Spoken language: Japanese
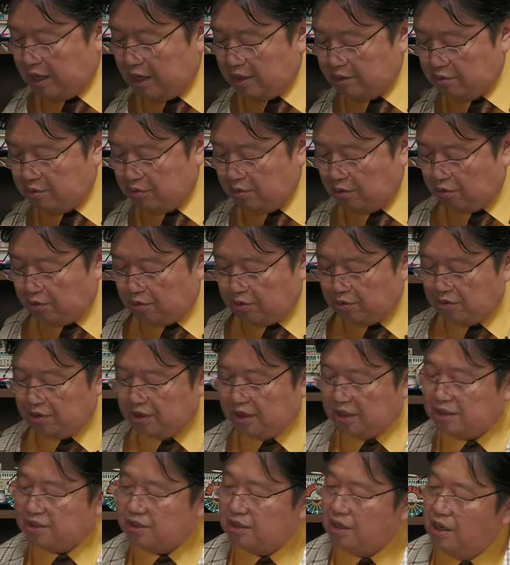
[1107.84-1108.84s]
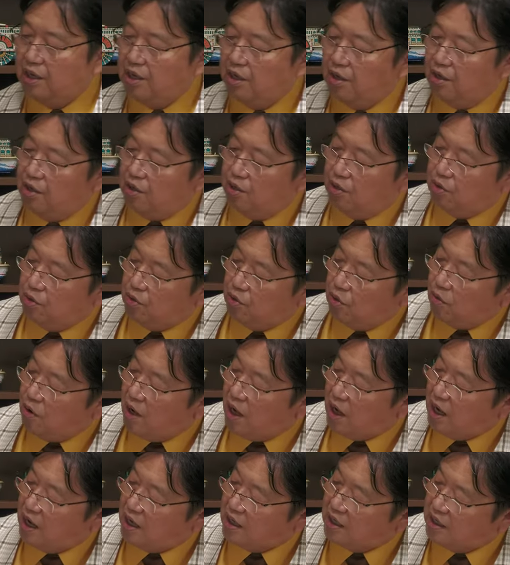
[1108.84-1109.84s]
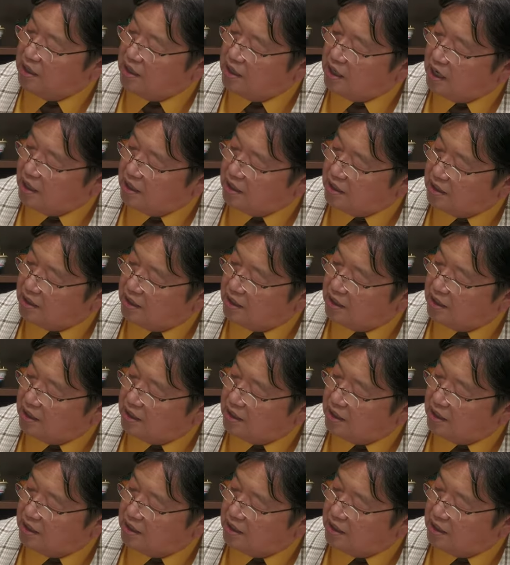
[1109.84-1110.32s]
なところにですねドアが開